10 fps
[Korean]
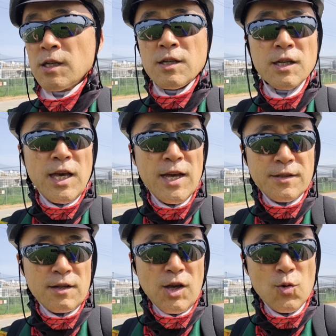그렇게
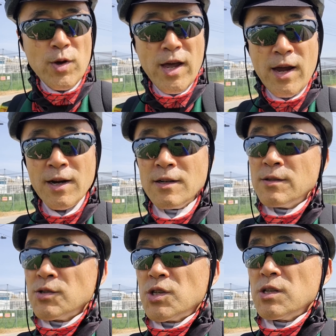했을 경우에
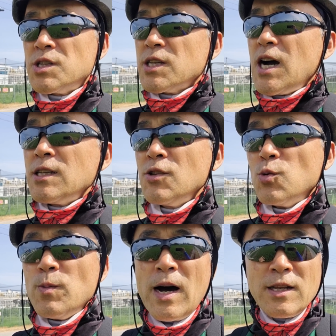시간이
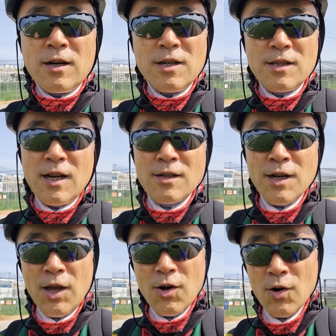너무 많이 걸린다는
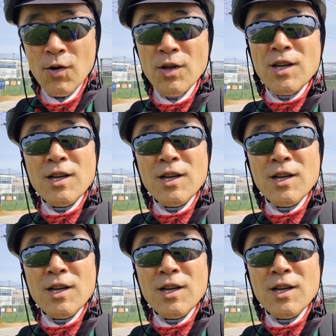거예요.